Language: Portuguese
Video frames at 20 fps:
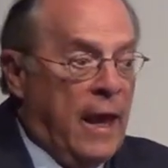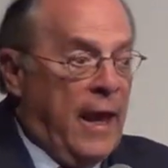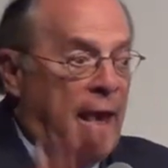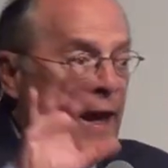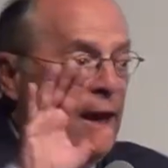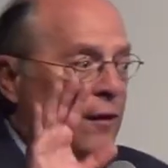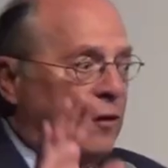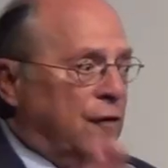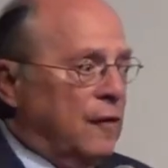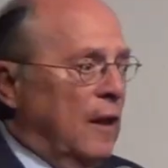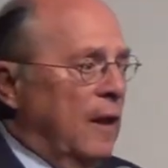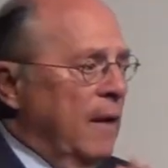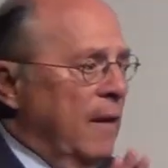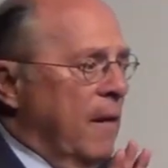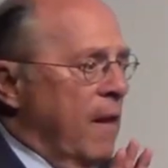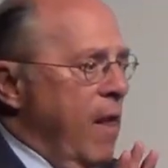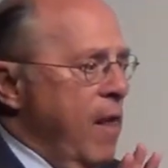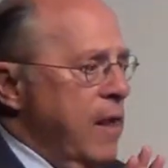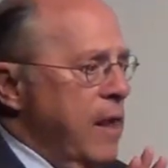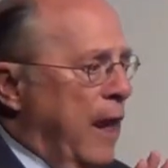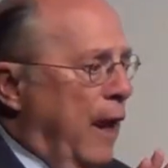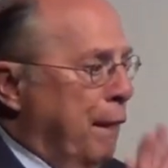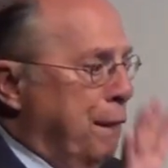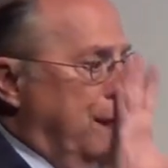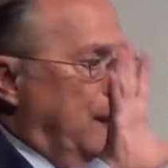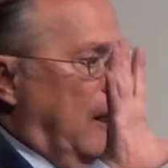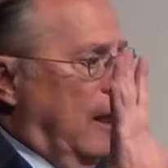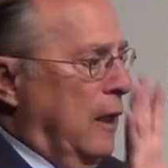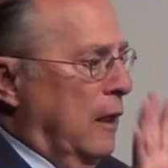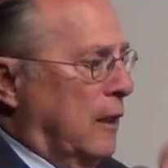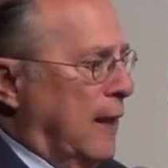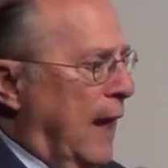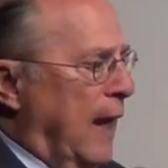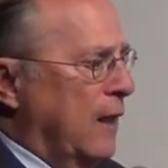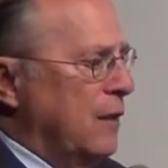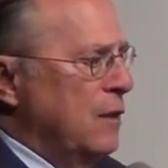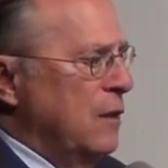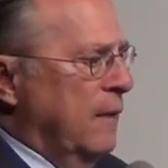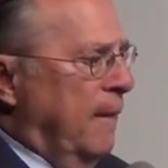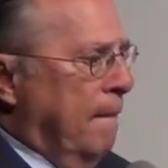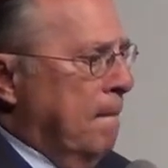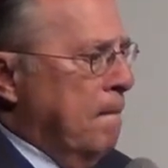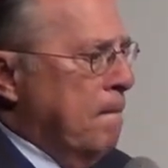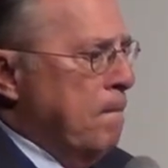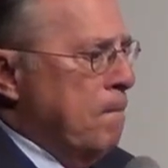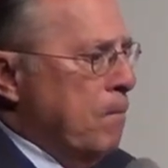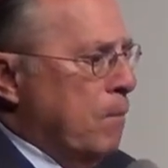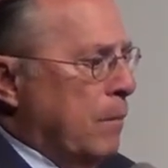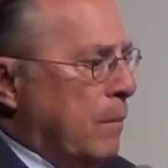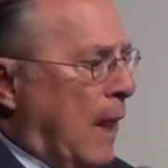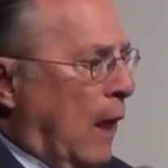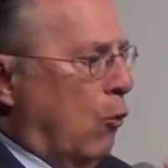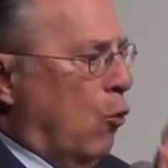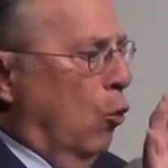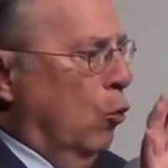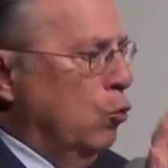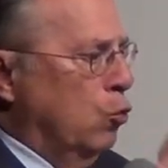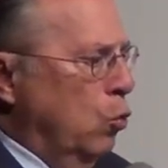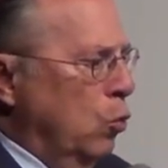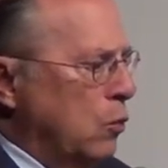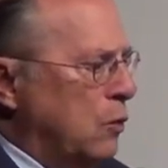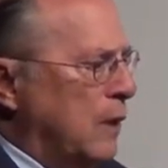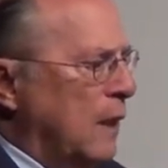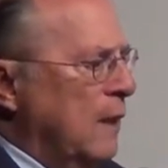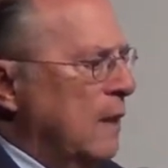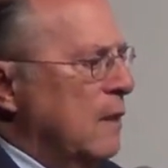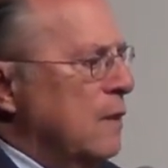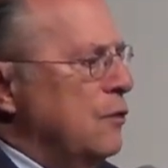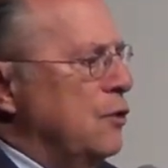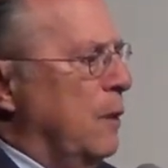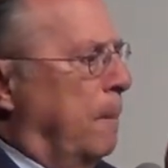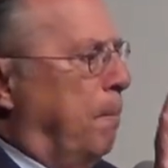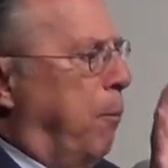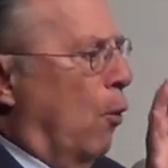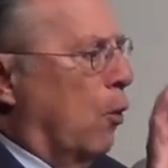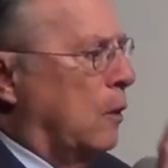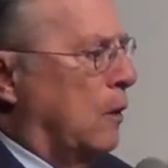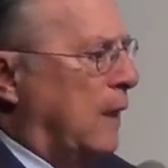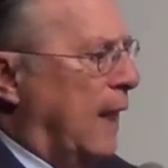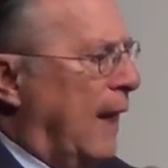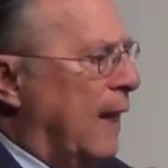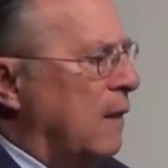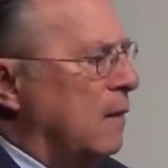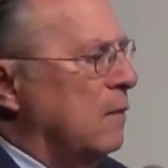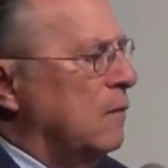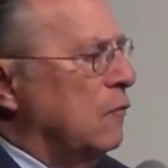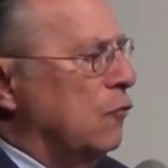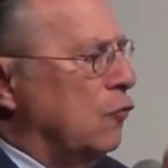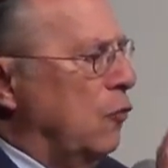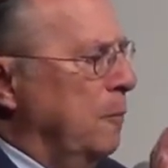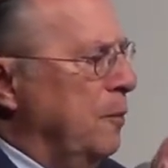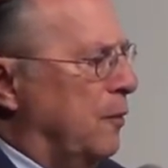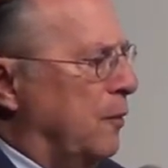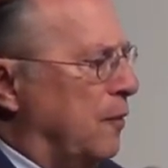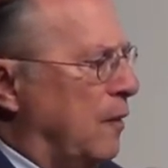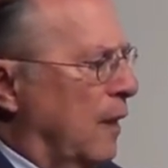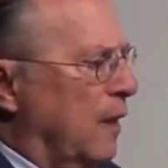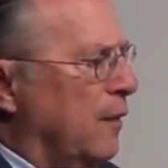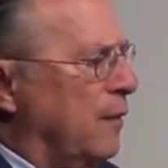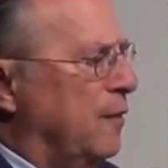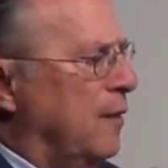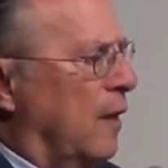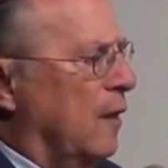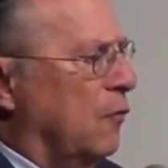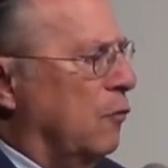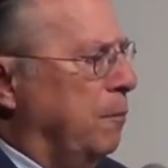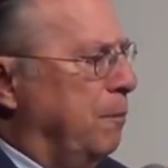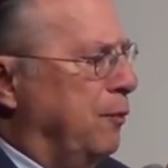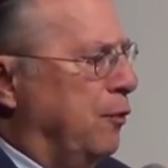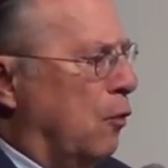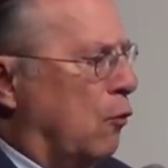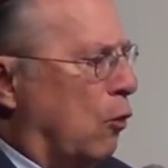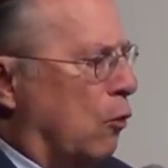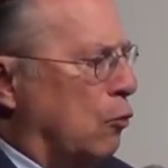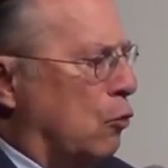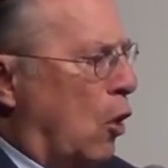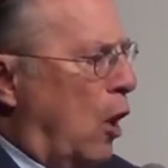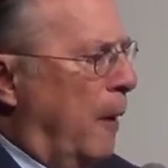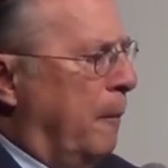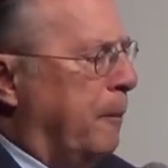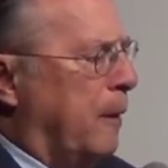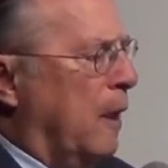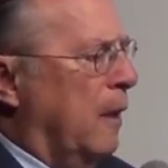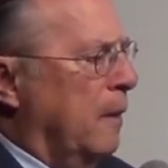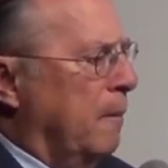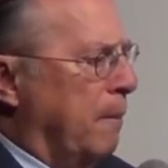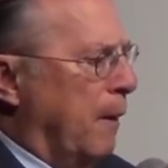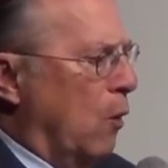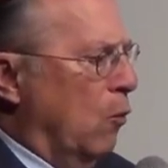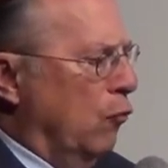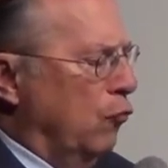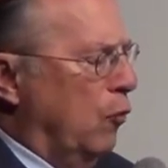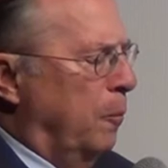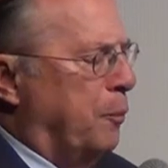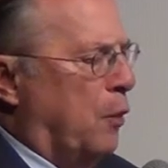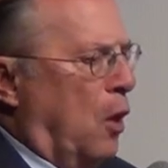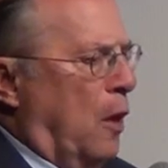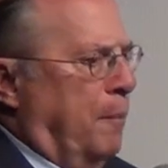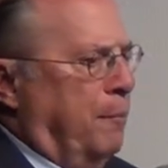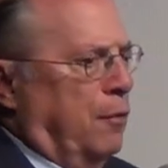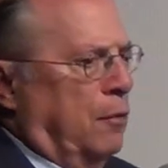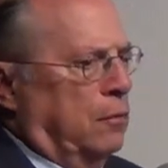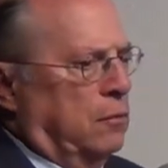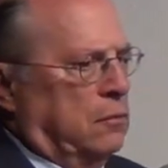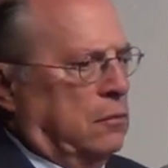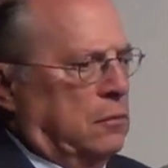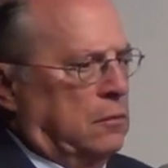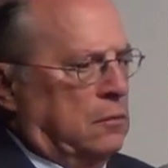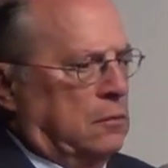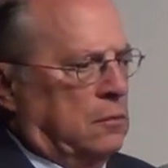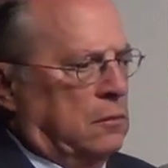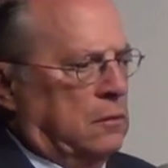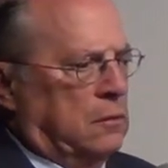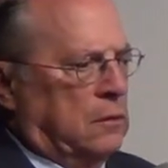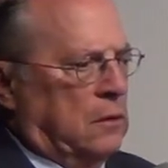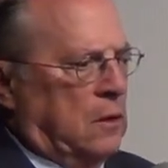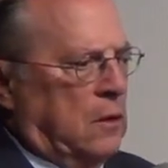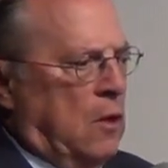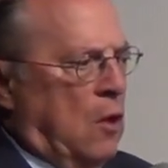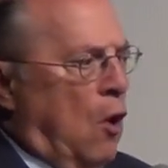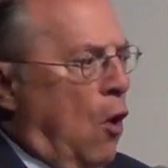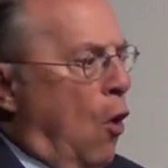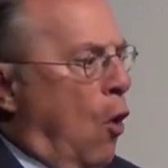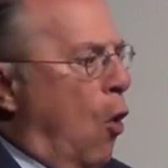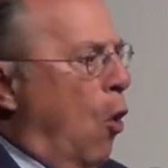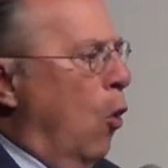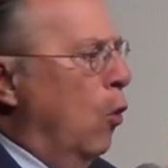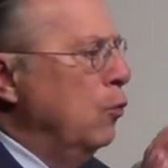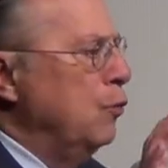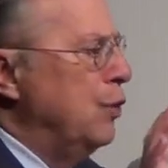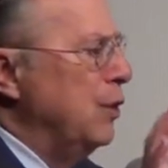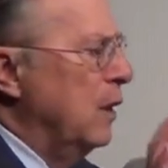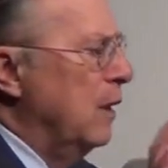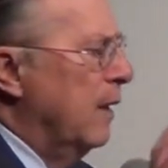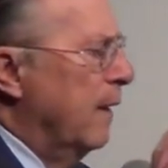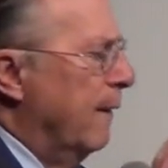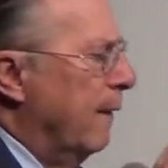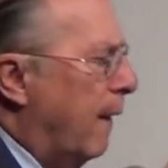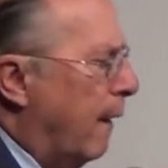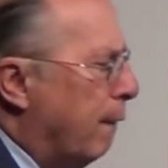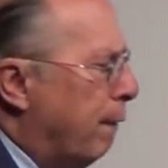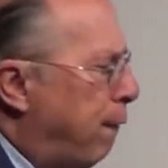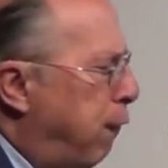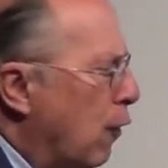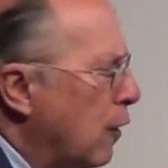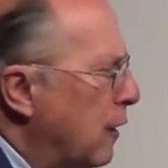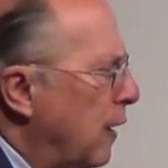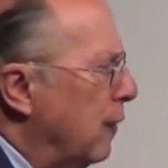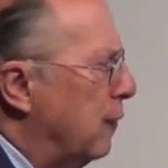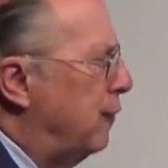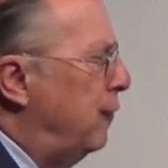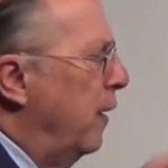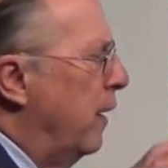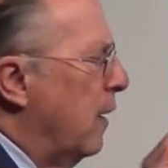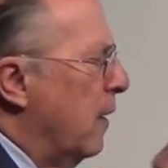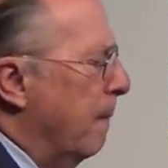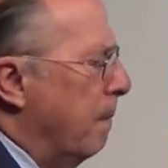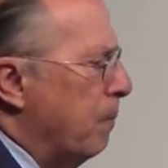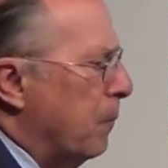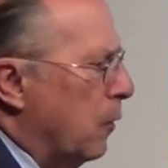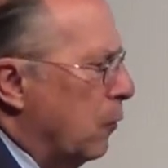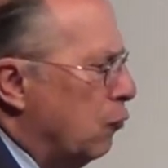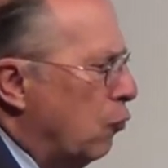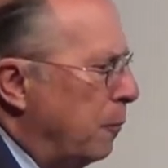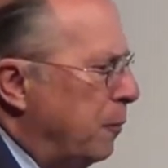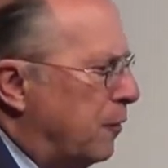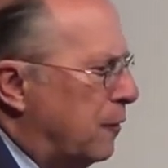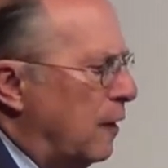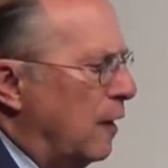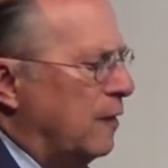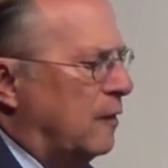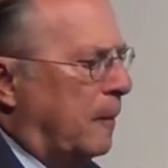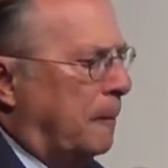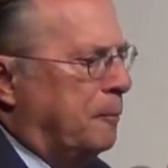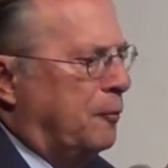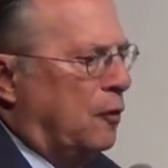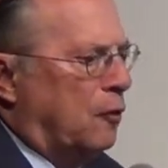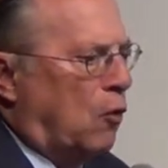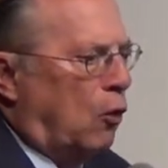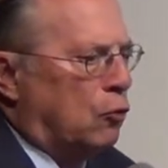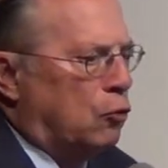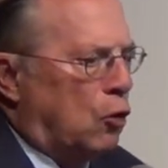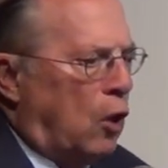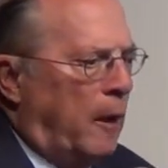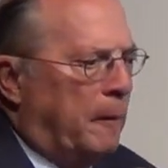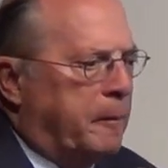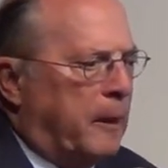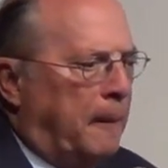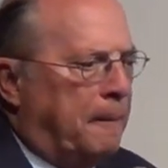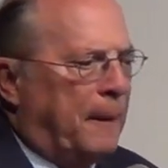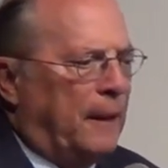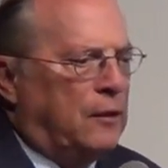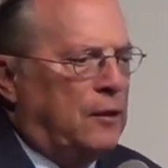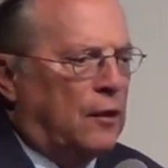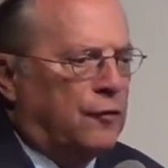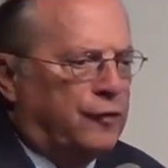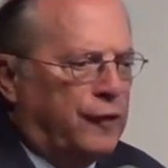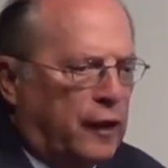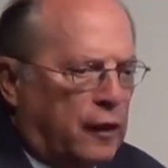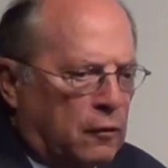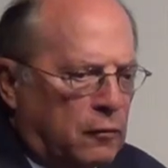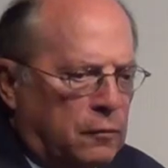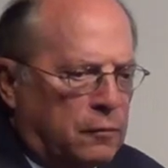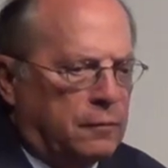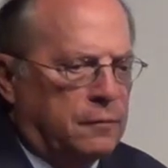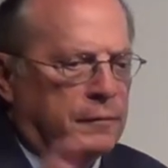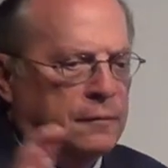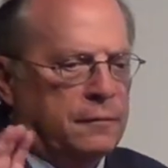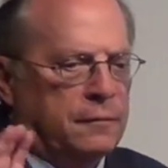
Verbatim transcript: Esta é a finalidade da conduta de portar substância psicotrópica para uso próprio, ou de fornecer substância psicotrópica para terceiro.